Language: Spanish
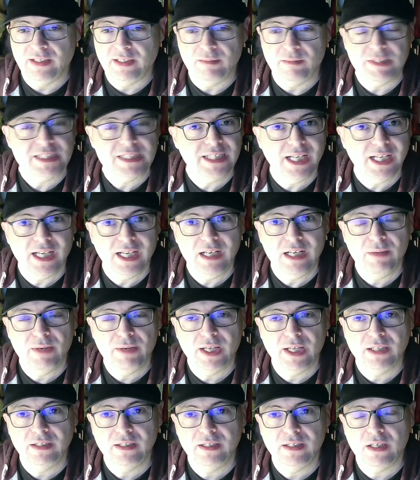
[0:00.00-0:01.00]
tema es que Gary
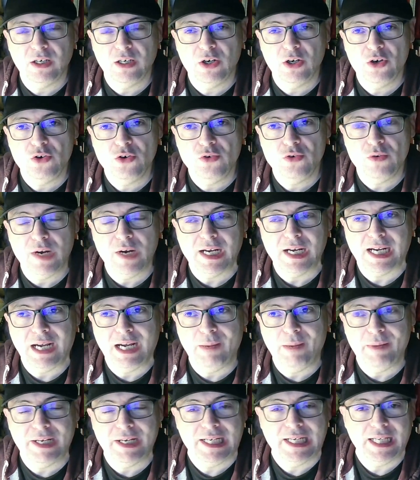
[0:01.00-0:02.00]
Bradner no
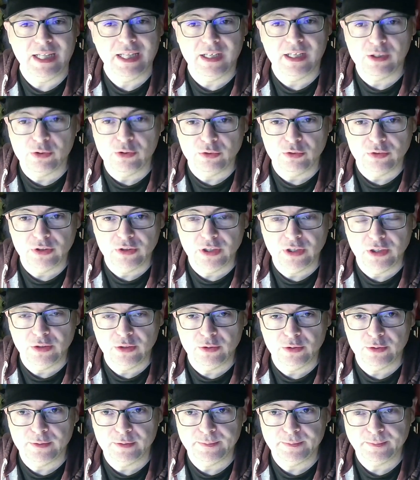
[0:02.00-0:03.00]
acaba nada
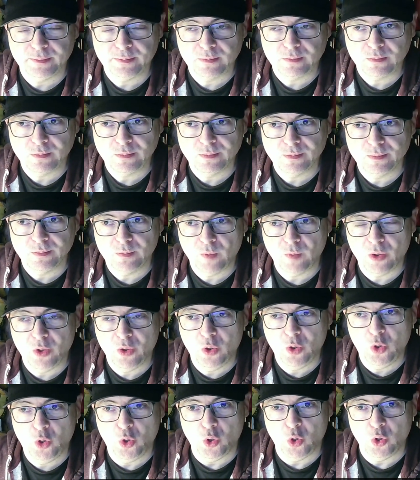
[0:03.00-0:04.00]
contento
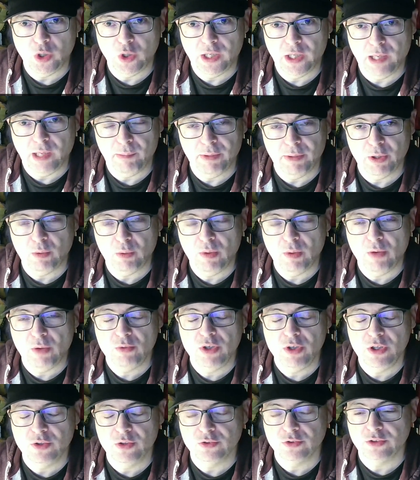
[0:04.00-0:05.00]
con la película
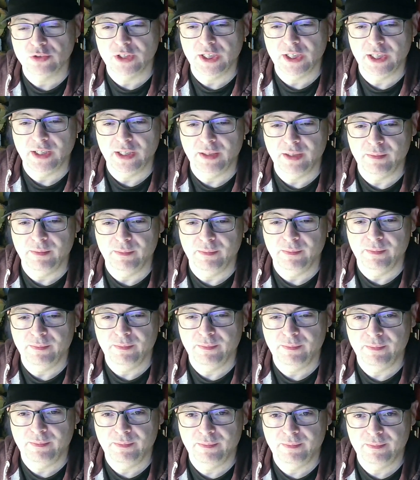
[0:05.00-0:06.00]
Aullidos de,
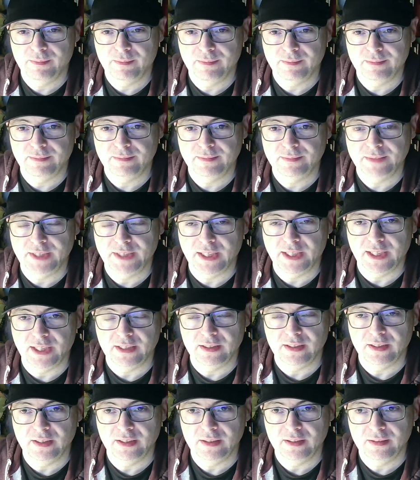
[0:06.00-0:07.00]
de
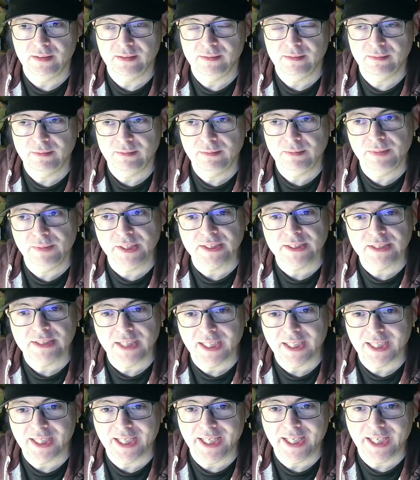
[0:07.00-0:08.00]
Dante
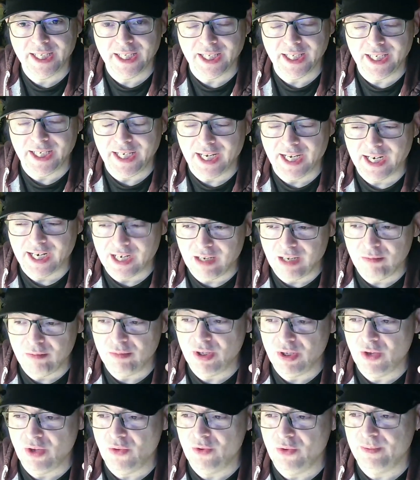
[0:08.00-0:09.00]
piensa que le han
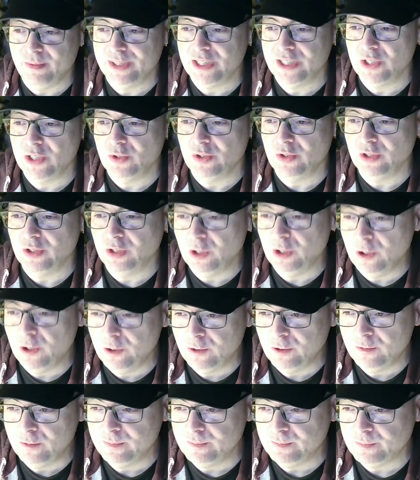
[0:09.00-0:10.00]
cambiado demasiado el
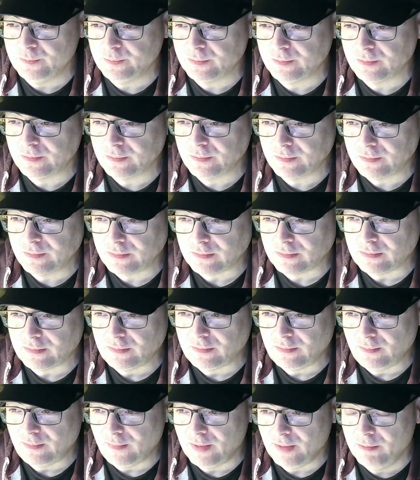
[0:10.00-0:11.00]
guión,
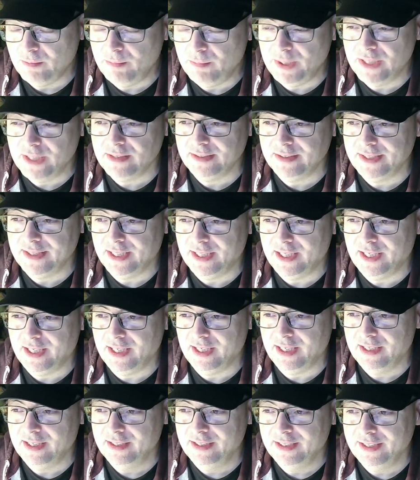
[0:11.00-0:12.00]

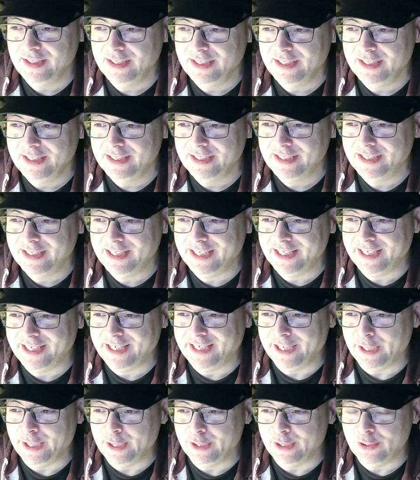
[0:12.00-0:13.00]
piensa
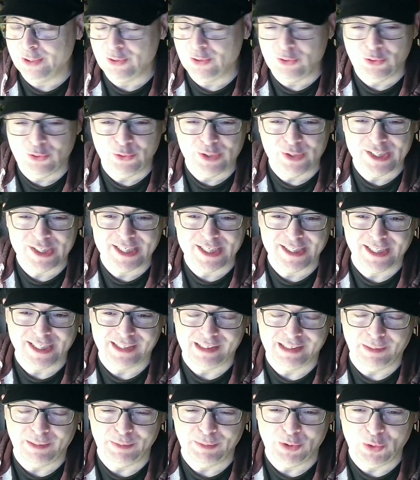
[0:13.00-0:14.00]
que no es
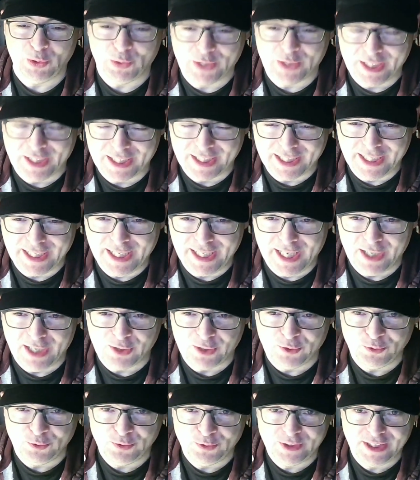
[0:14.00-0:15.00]
exactamente lo que él quería
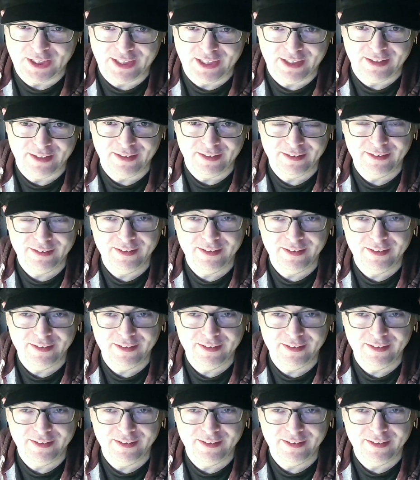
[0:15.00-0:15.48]
contar.